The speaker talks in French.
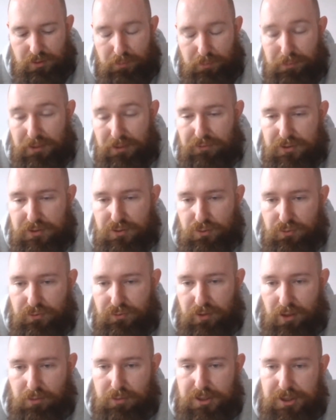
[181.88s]
y a plein de façons de
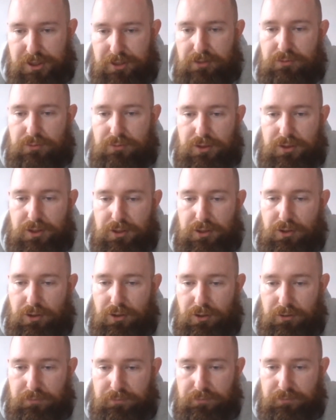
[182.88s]
faire un métier, on est
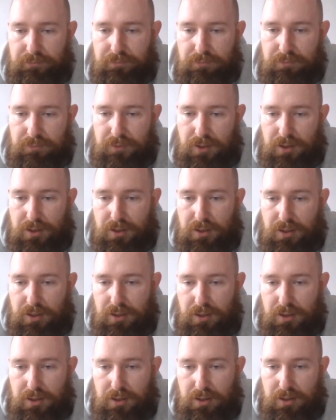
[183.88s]
d'accord
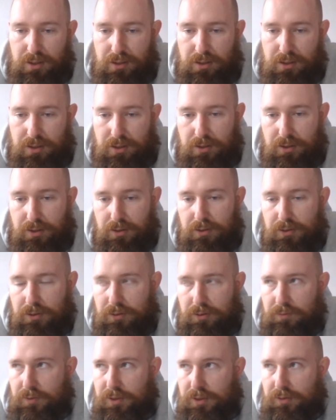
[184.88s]
Il
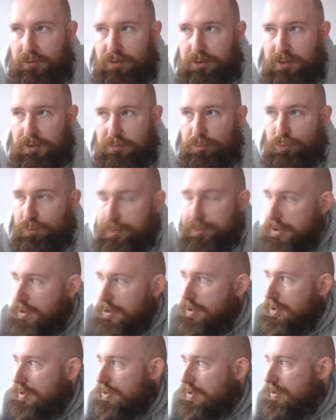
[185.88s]
euh, va y avoir des pompiers
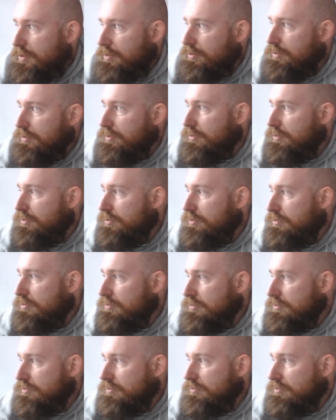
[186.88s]
qui.
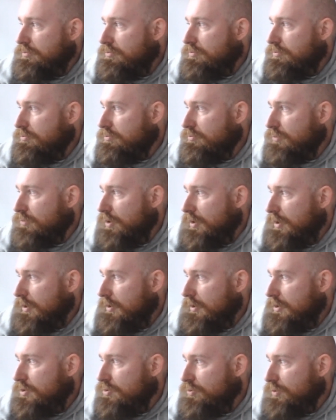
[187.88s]
voilà,
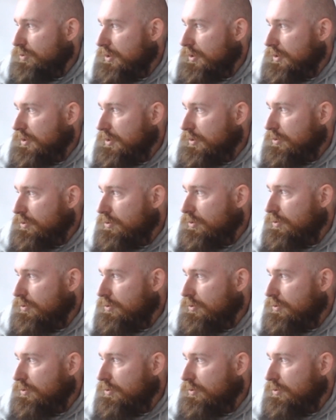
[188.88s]
qui sont très